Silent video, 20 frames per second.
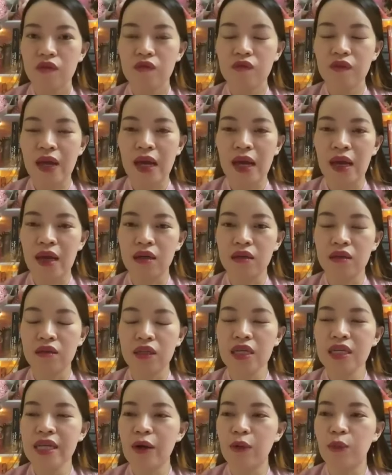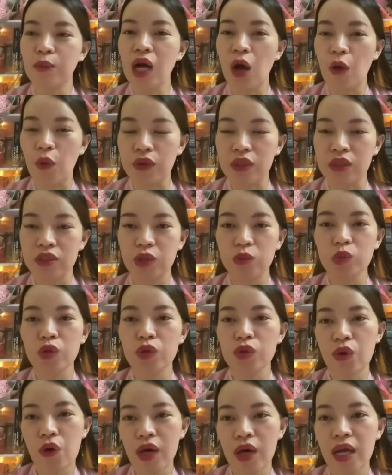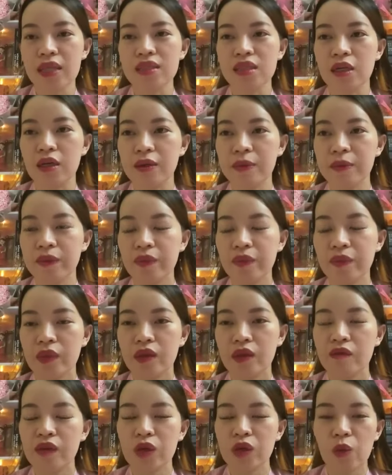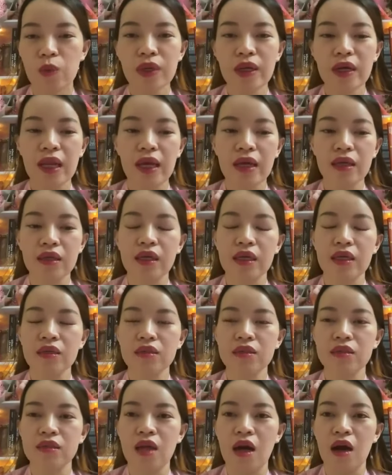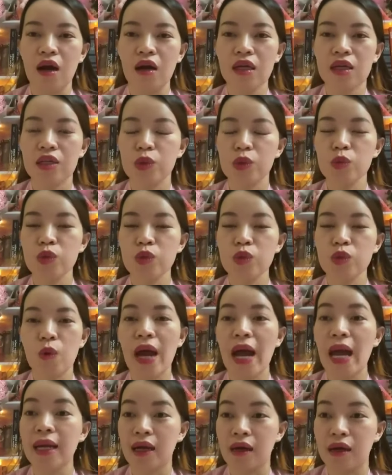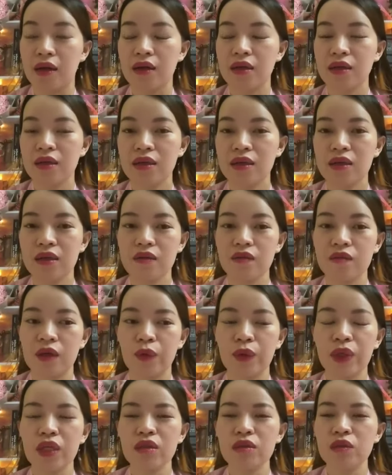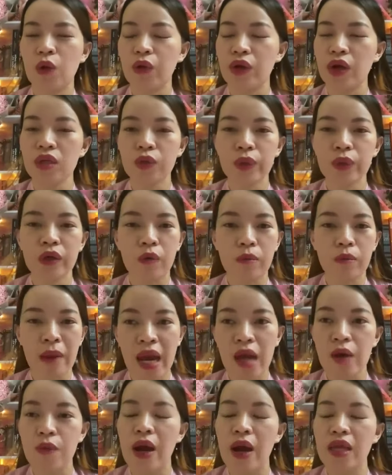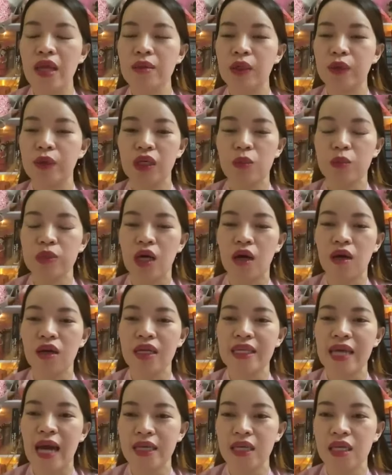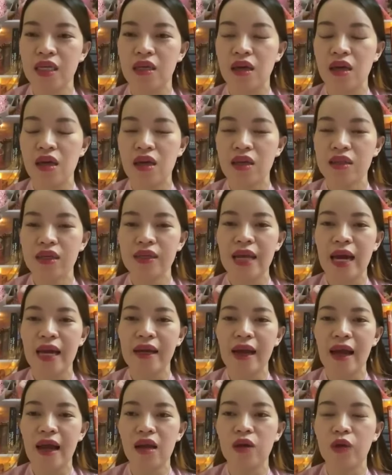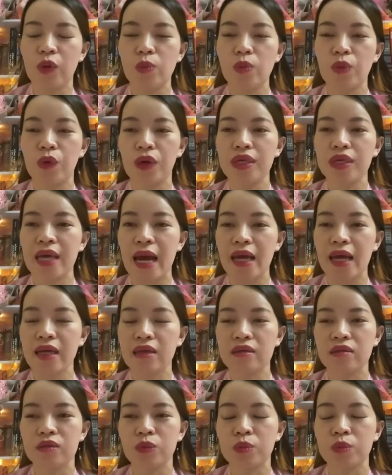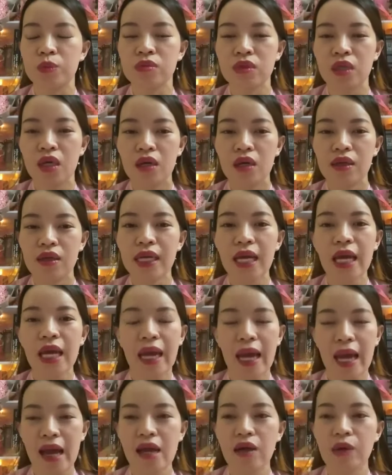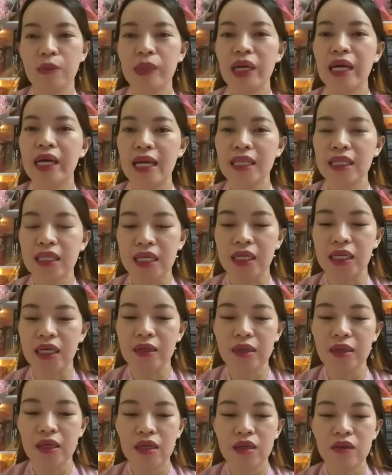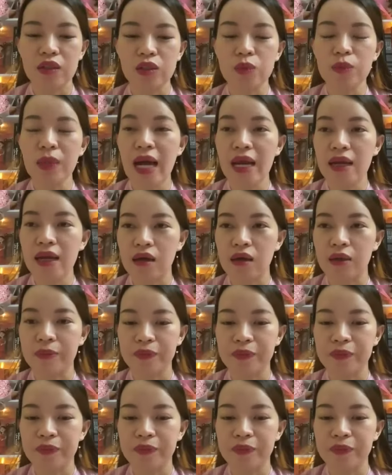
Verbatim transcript: và khi nào cũng cầu được trúng sổ số các anh chị và đúng là cái người đó là trúng số hai lần mà nguyên hồi đó là nguyên còn bé quá nhưng mà nguyên không nhớ là giải gì nhưng đại khái là cũng một cái giải cũng khá khá cũng khá khá tiền thôi và trúng hai lần